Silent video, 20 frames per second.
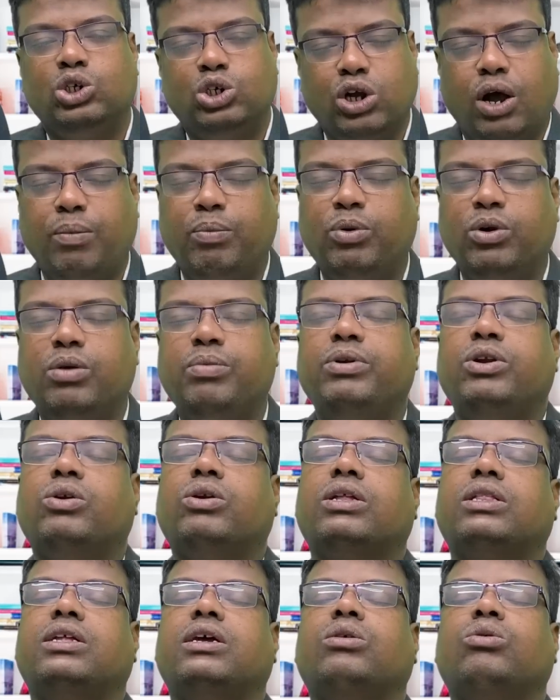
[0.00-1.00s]
সম্পূর্ণ
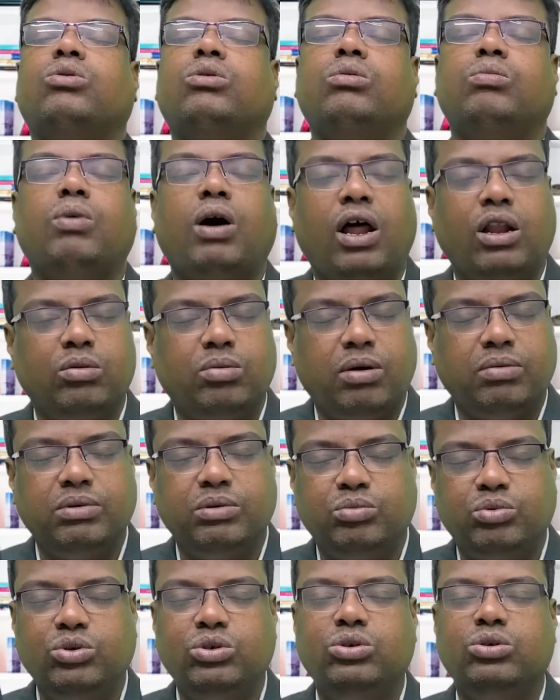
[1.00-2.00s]
ভিডিওটা দেখুন ভালোভাবে
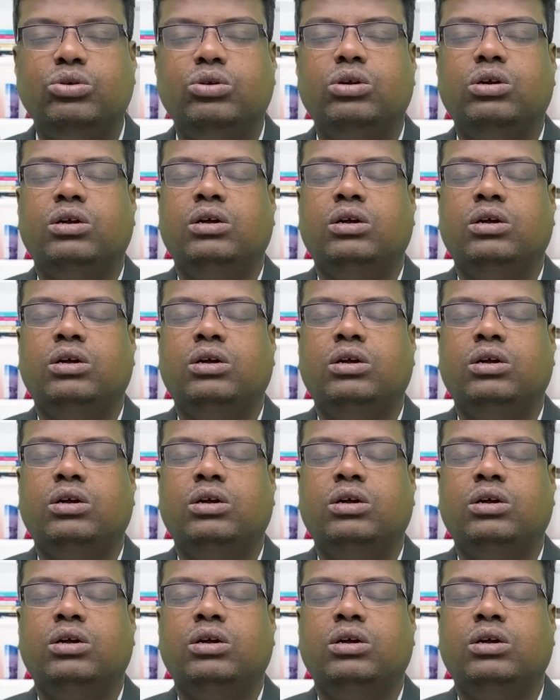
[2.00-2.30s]
বুঝুন